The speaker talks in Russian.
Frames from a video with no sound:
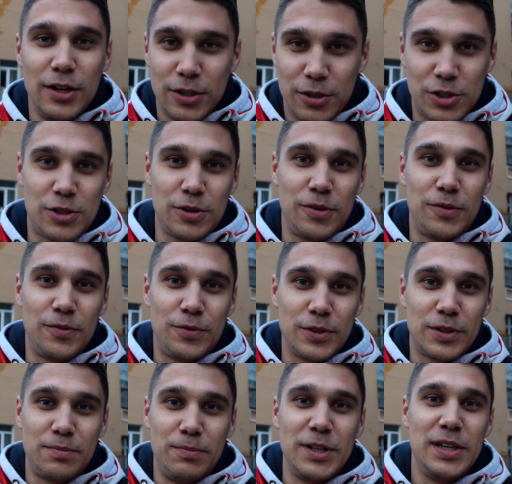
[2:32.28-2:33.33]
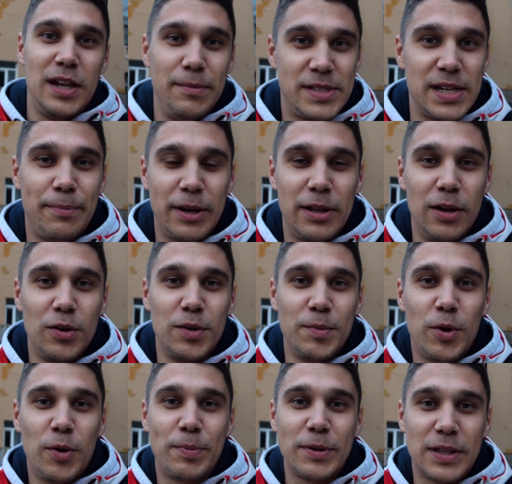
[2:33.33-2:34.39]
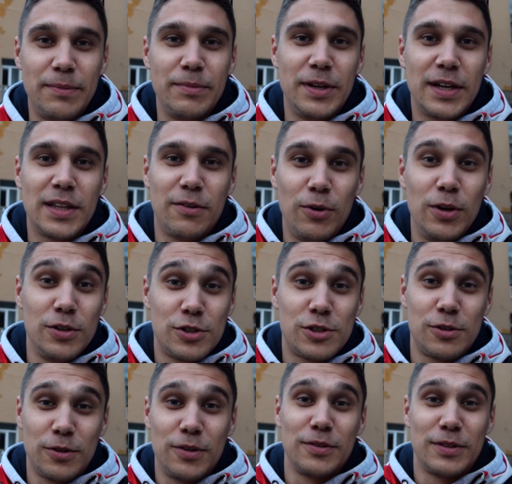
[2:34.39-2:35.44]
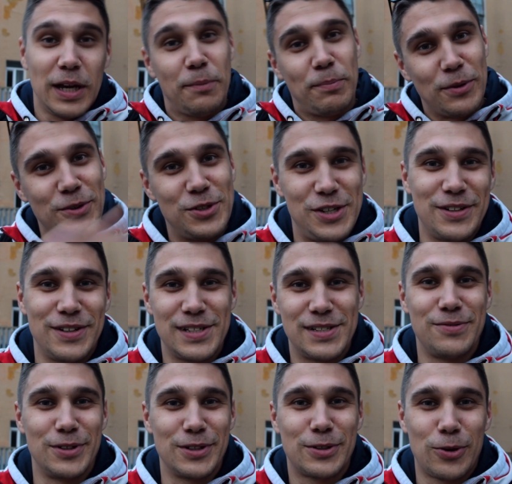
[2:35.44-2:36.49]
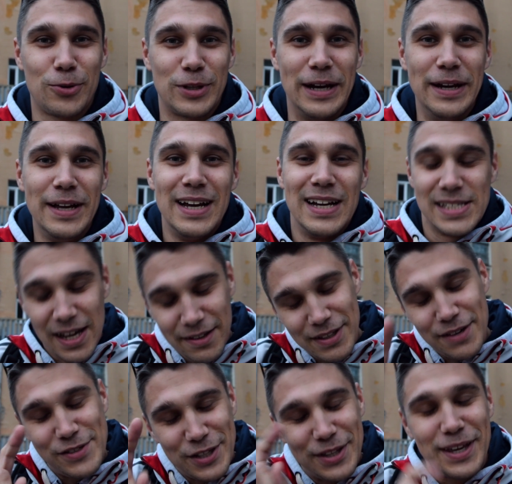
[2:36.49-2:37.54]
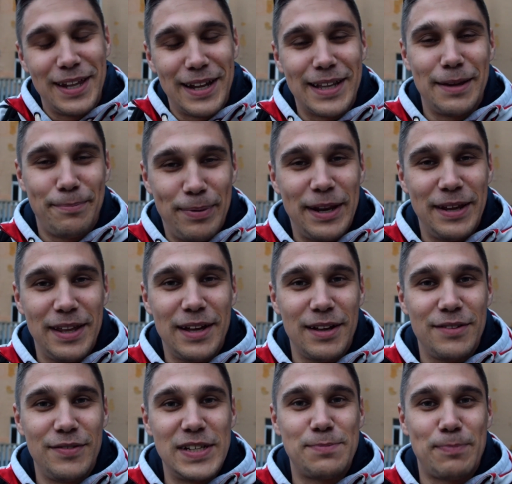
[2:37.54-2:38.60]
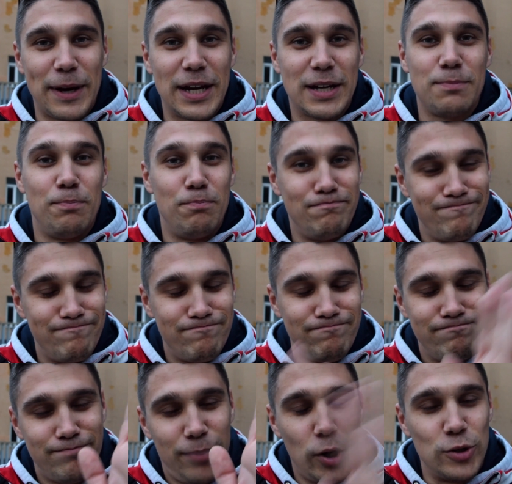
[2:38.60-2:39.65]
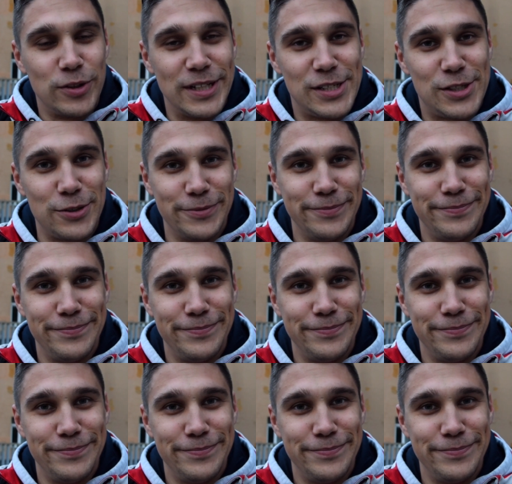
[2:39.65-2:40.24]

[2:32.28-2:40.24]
то, что вот мы делимся определенным опытом, и я доволен, что так получилось. Вот, круто. Завтра все-таки надо переделать весь проект полностью.